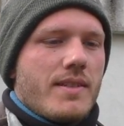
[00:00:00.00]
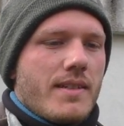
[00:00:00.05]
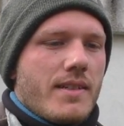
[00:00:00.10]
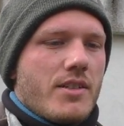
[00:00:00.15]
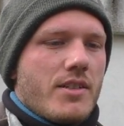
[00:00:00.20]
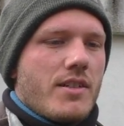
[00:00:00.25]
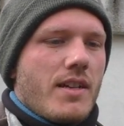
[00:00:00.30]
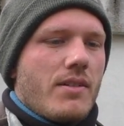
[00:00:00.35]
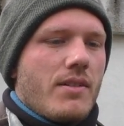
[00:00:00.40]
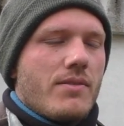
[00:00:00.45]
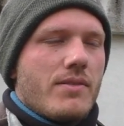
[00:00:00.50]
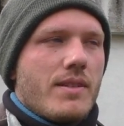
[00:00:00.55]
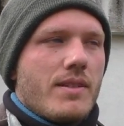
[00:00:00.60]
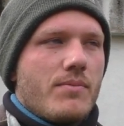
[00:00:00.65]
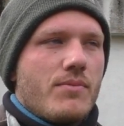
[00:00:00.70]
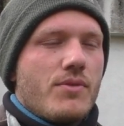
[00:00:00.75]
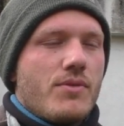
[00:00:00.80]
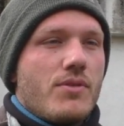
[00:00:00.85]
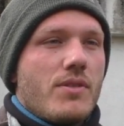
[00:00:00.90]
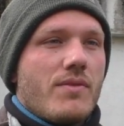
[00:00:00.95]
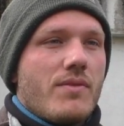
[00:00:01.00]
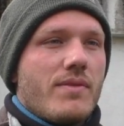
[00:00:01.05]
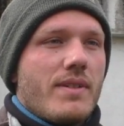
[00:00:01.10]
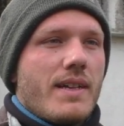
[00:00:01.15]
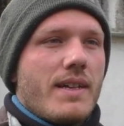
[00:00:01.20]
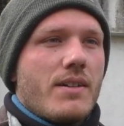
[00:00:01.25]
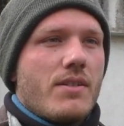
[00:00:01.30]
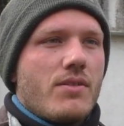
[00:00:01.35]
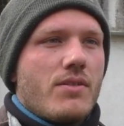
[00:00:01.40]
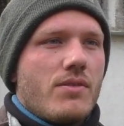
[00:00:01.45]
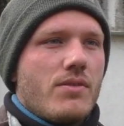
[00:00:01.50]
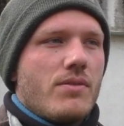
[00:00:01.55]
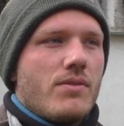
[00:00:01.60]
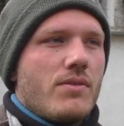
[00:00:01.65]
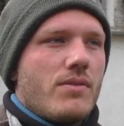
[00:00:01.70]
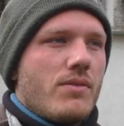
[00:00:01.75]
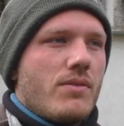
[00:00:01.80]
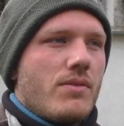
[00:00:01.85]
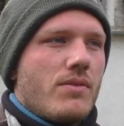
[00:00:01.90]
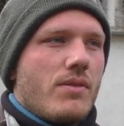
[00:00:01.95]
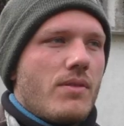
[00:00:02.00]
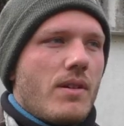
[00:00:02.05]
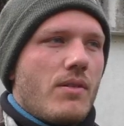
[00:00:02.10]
região têm muito a ver com